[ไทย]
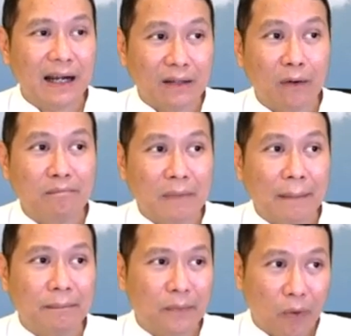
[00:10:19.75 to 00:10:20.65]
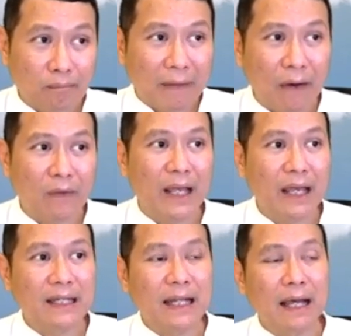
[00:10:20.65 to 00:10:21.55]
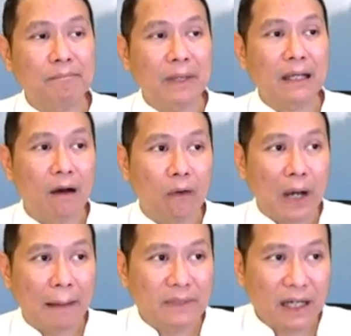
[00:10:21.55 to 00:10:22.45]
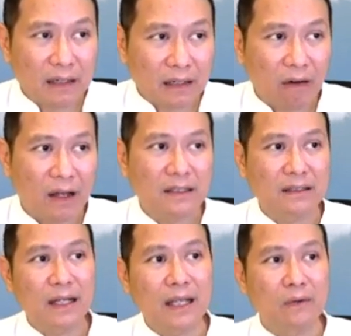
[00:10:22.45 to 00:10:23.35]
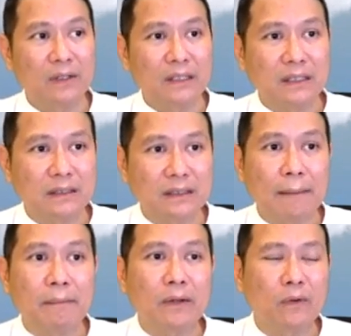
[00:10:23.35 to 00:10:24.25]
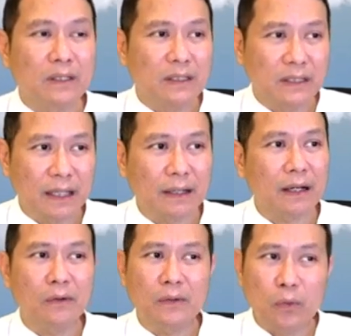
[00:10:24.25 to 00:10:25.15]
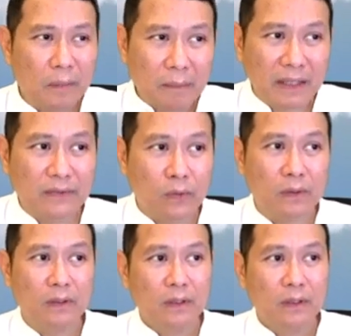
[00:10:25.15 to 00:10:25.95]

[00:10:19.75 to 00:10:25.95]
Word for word: อารมณ์แบบคนเมาเนี่ยนะไปก่อความเดือดร้อนให้คนอื่น ทำให้คนอื่นเนี่ยเขาอยู่ไม่เป็นสุข